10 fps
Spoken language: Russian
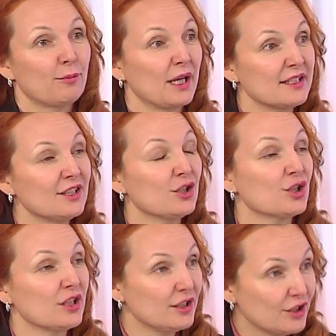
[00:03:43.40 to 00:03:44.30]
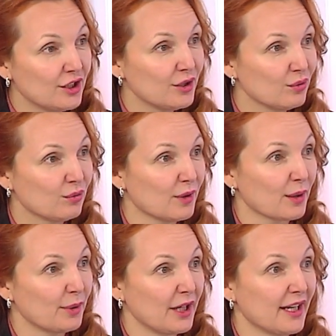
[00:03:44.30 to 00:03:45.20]
В праздничные дни идут
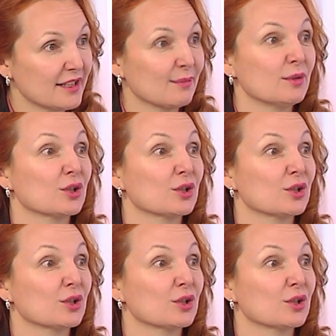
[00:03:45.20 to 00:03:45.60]
мероприятия,